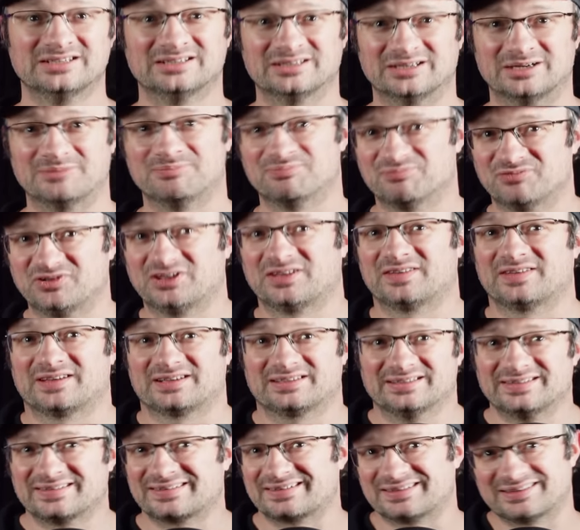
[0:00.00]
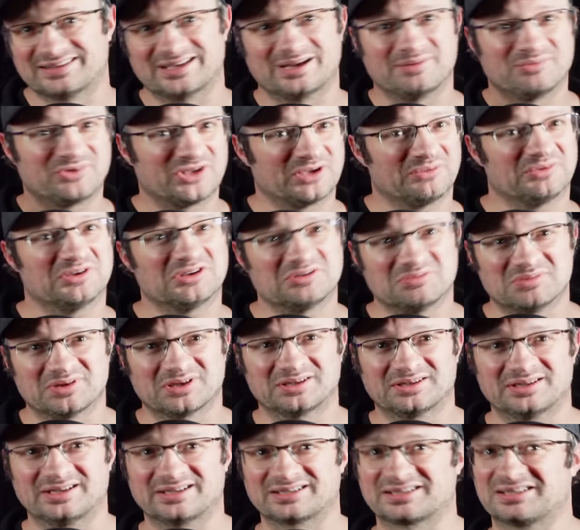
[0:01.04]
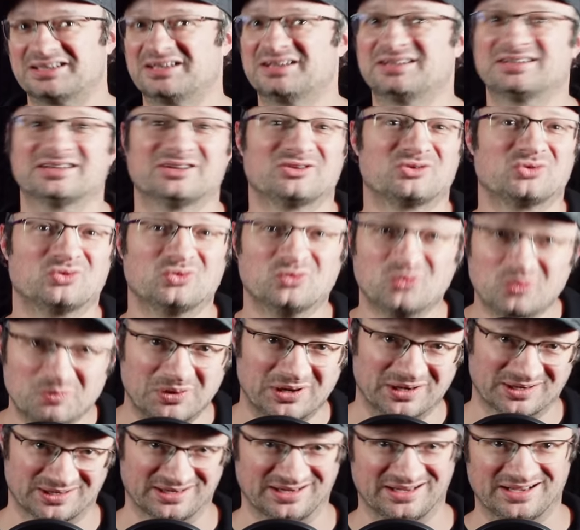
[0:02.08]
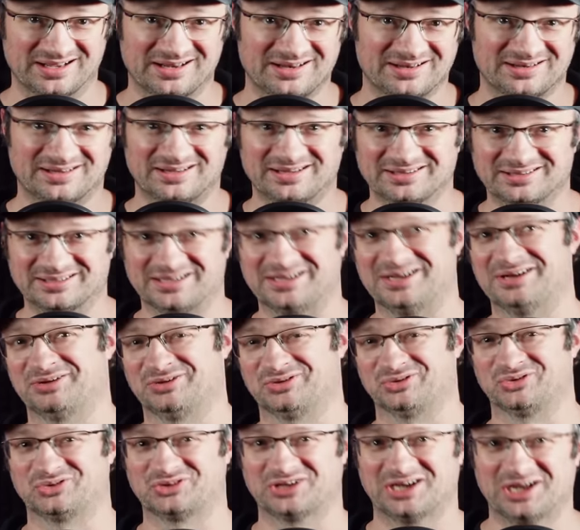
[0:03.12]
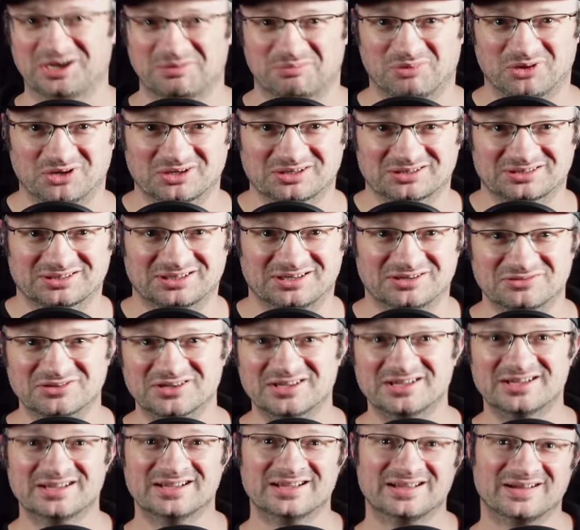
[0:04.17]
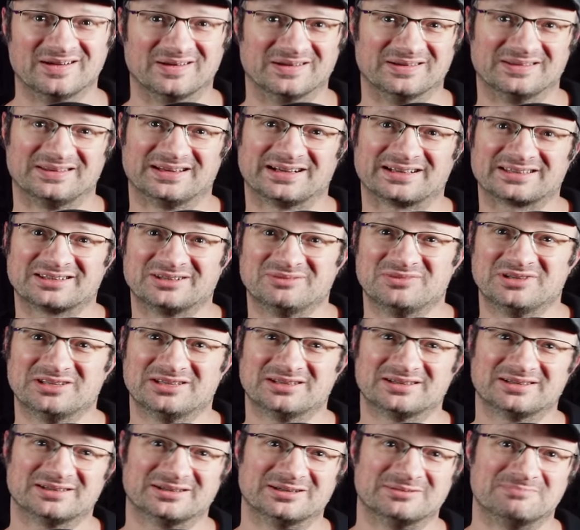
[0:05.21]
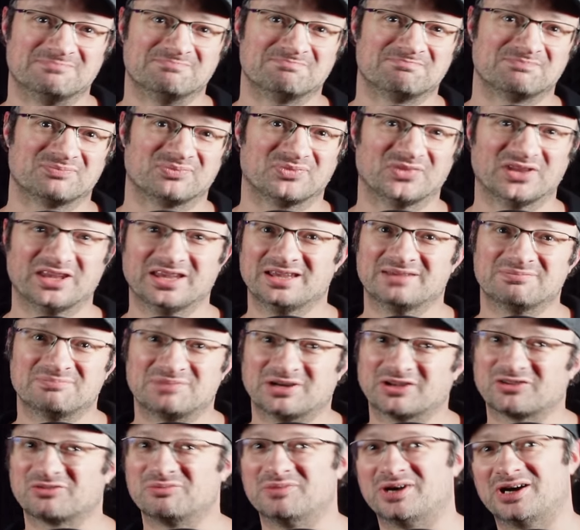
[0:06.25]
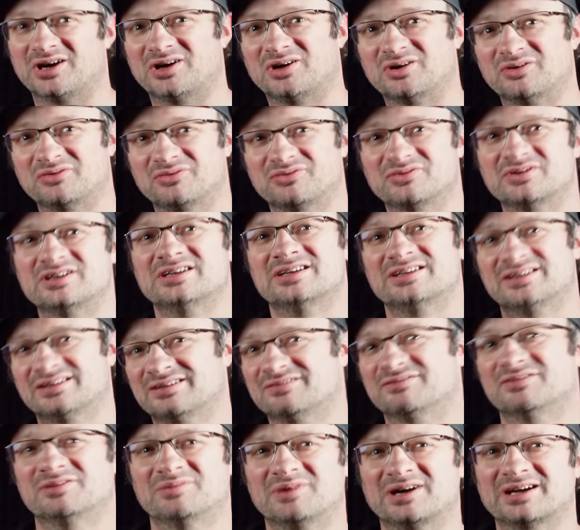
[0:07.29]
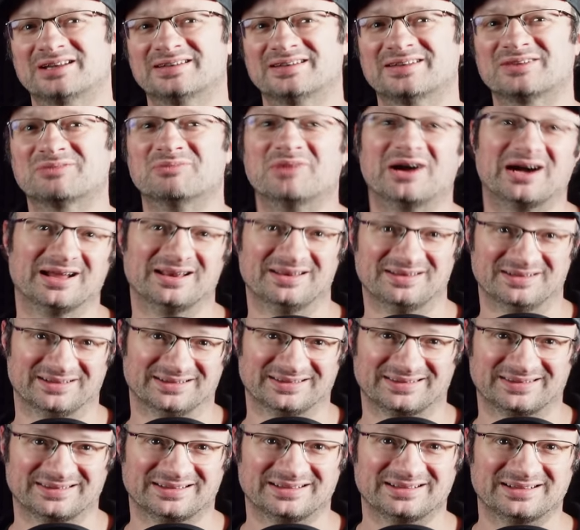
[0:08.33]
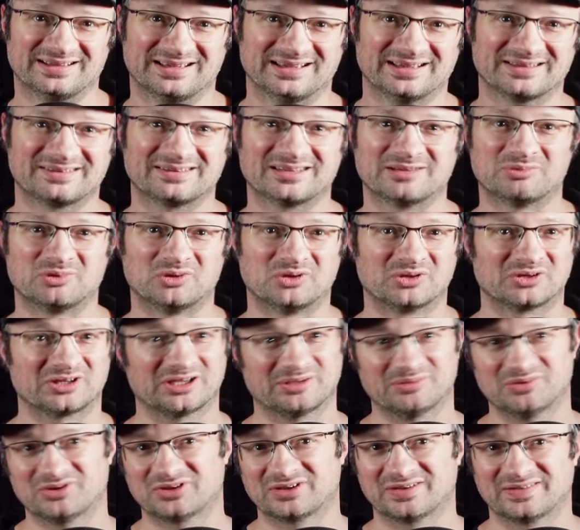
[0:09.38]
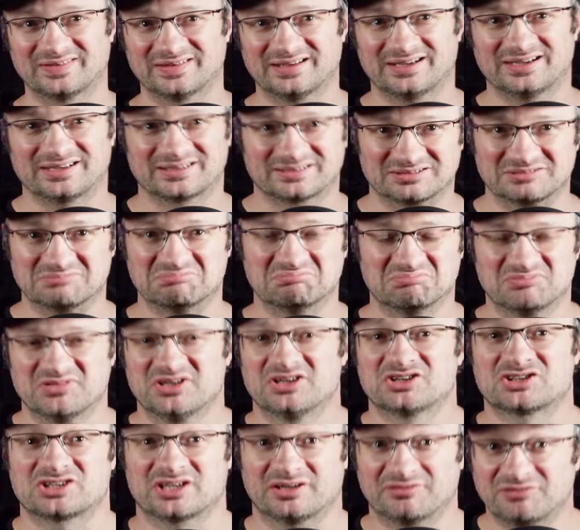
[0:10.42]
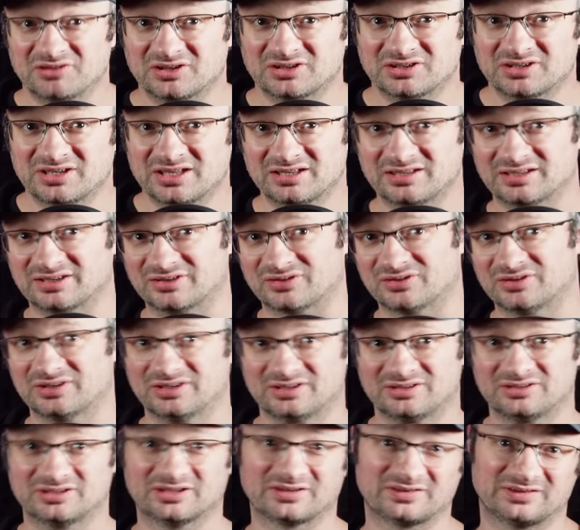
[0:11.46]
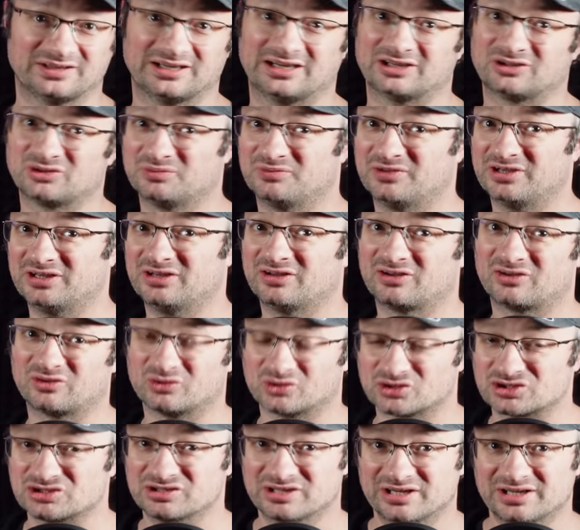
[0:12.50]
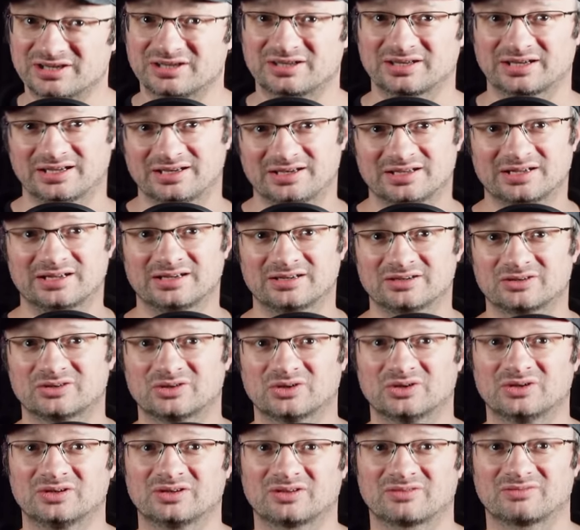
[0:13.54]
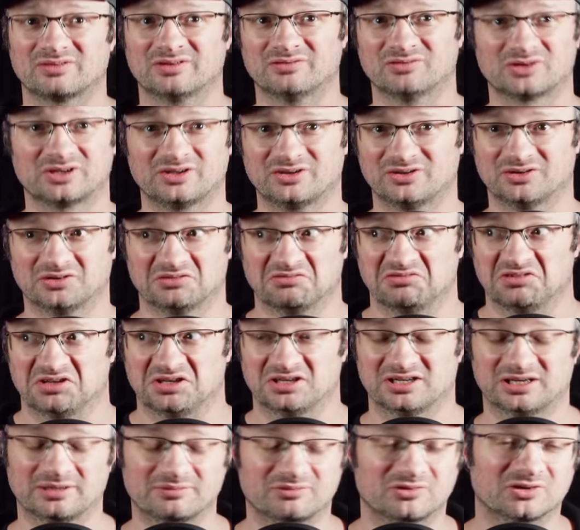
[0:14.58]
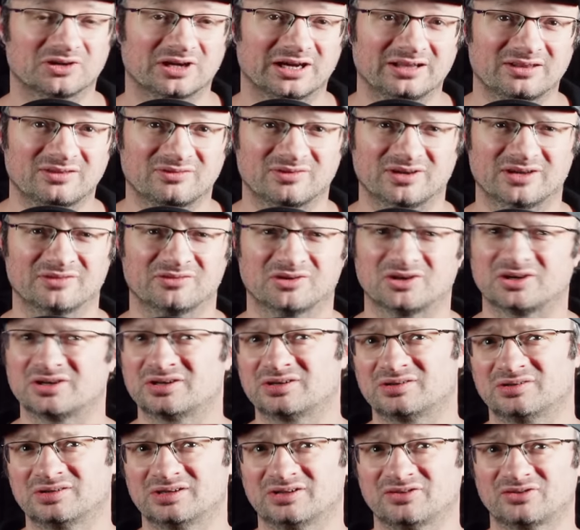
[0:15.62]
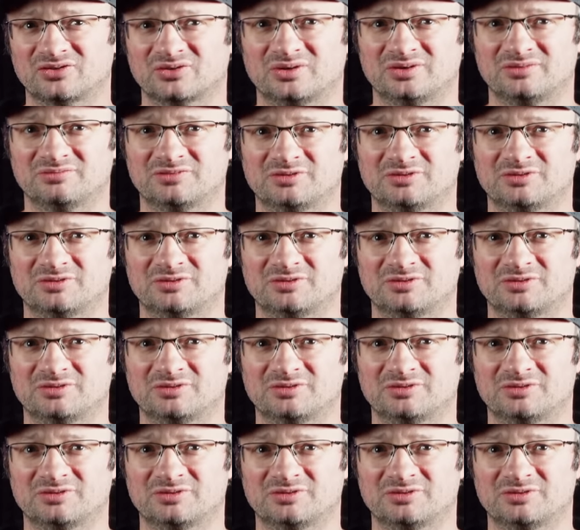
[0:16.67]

Ähm, wie gesagt, insgesamt habe ich mir gedacht, klingt ja super geil, ja, da habe ich total Bock drauf. Und dachte mir, ähm, nee, pass mal auf, wir machen das mal anders. Ja? Erster Punkt habe ich gesagt, ähm, nee, schaffe ich nicht. Also den, das Datum werde ich so schnell nicht einhalten können. Das war wirklich irgendwie innerhalb von ein, zwei Wochen oder so. Und